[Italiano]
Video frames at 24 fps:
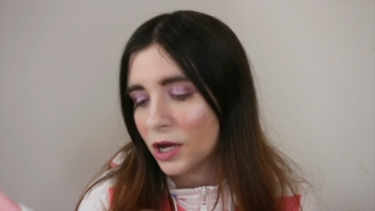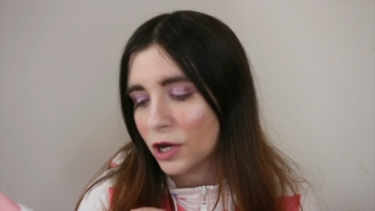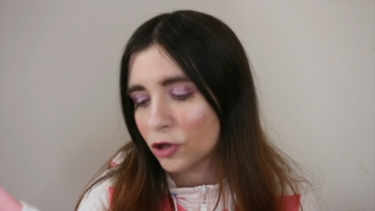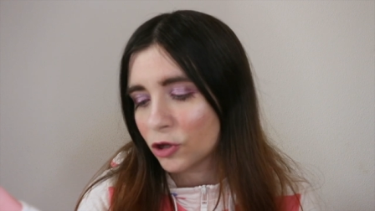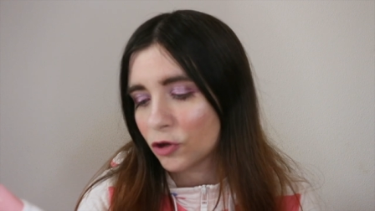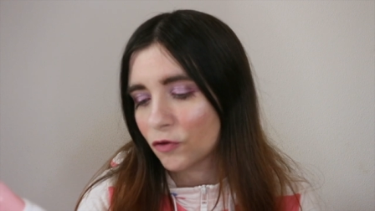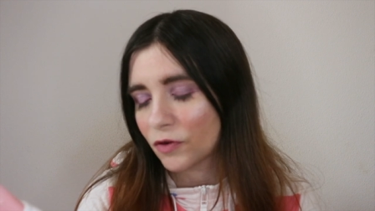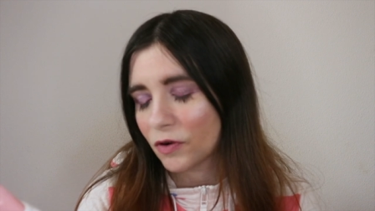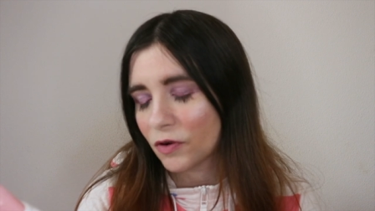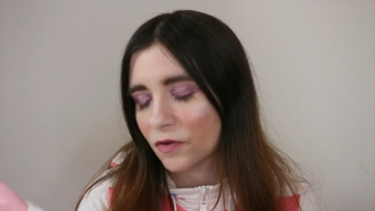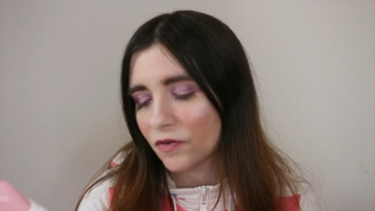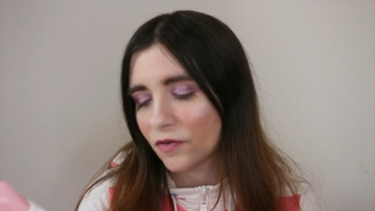
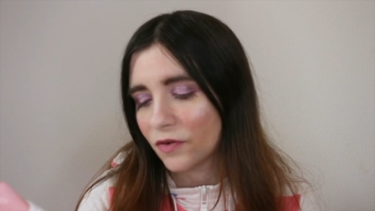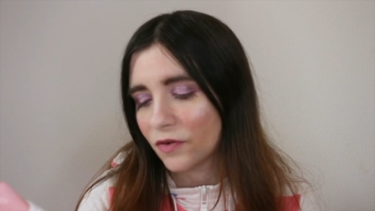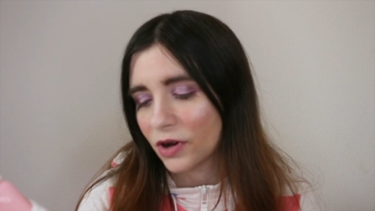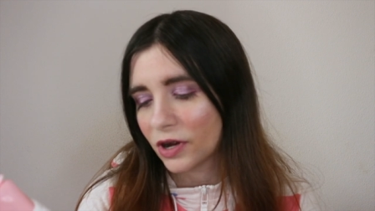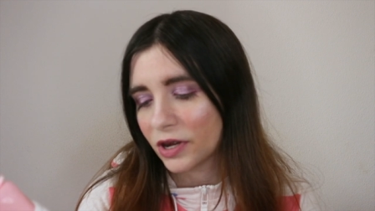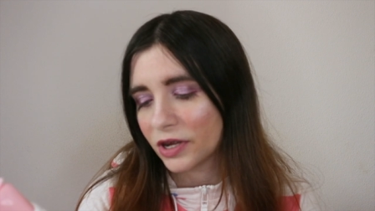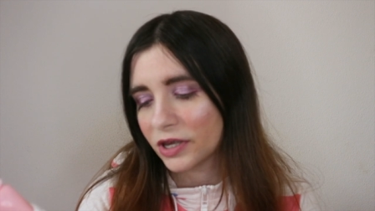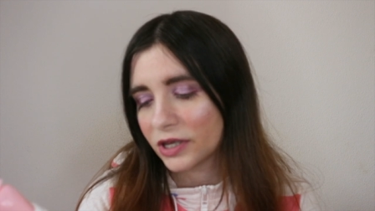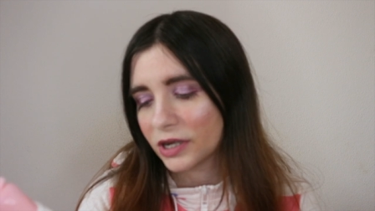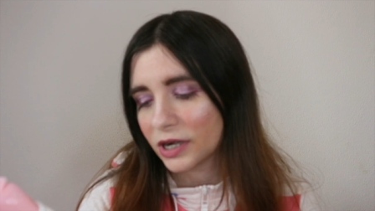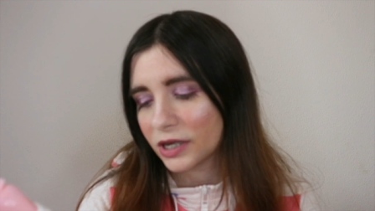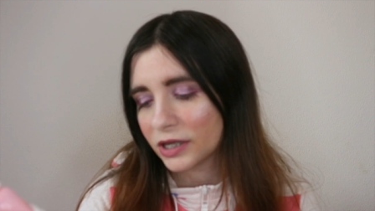
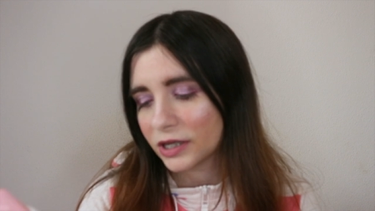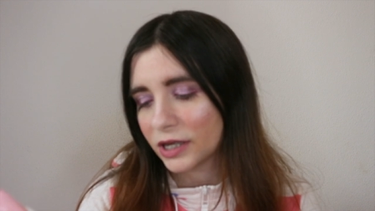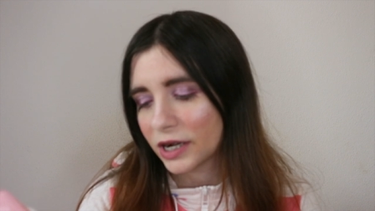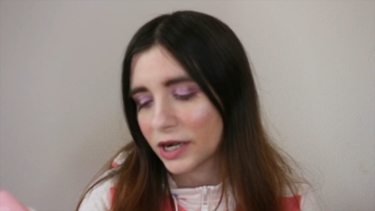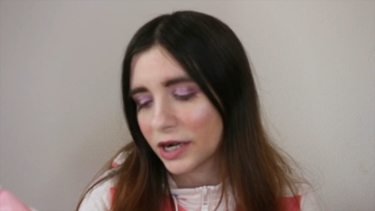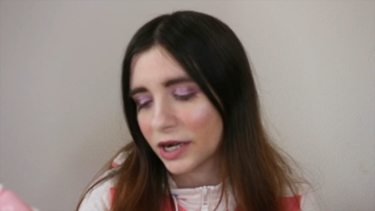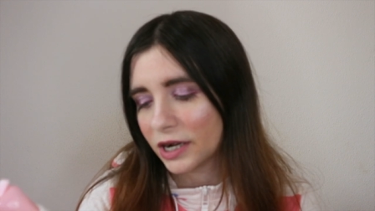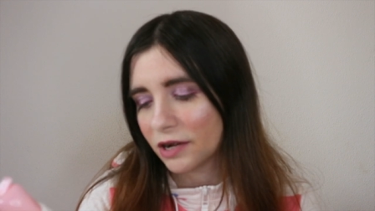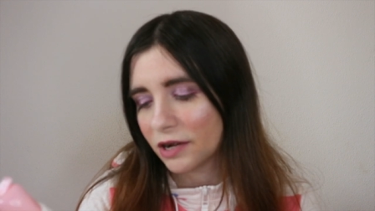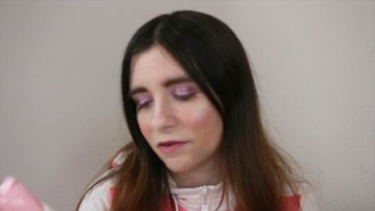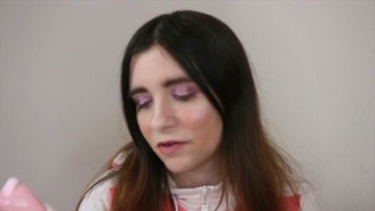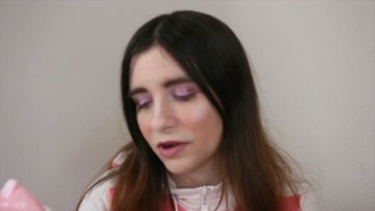dovrebbe
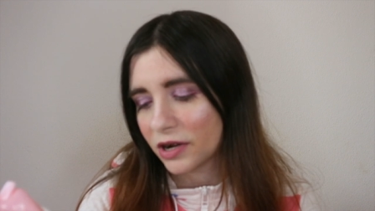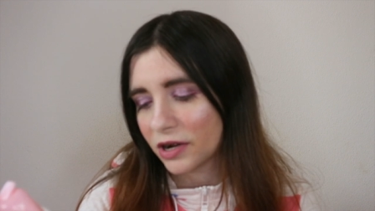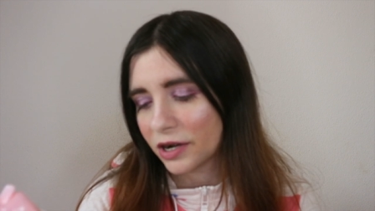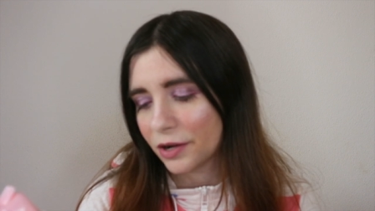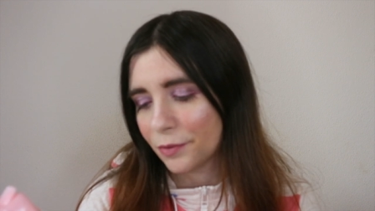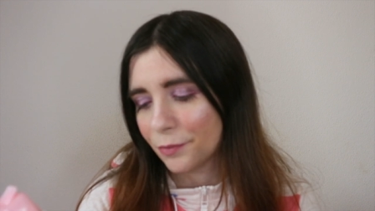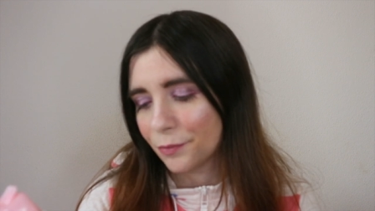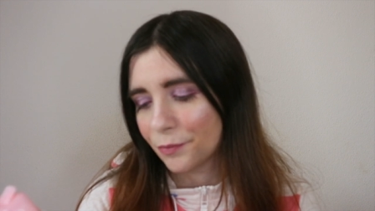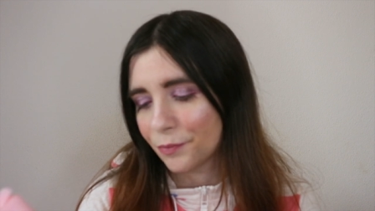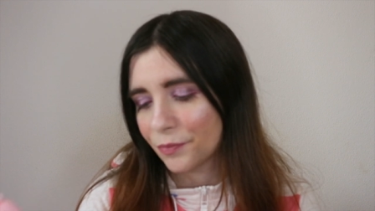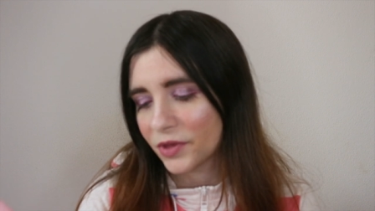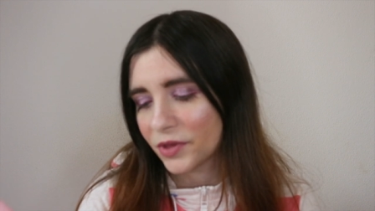idratare,
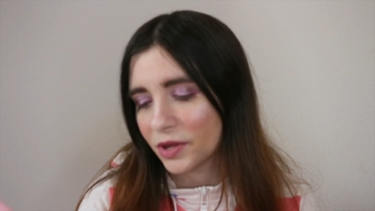elevare mm,